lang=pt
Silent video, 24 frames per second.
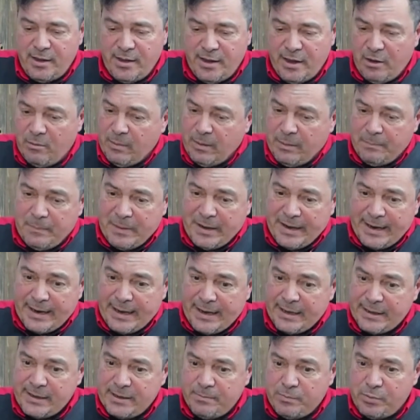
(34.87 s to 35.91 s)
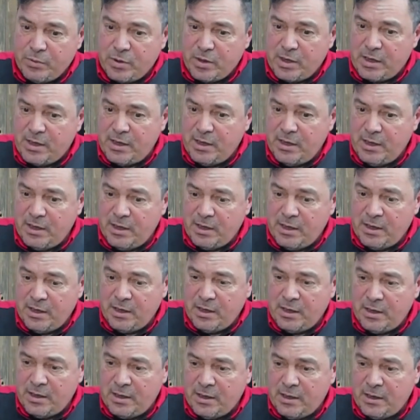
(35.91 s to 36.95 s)
Dar uma parada
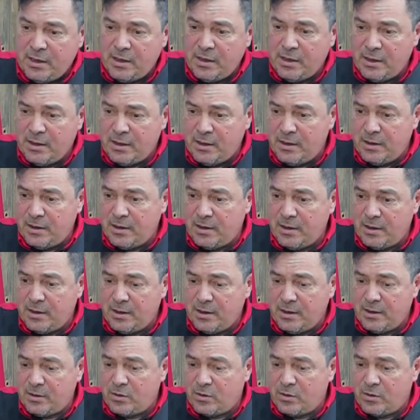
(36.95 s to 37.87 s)
porque eh,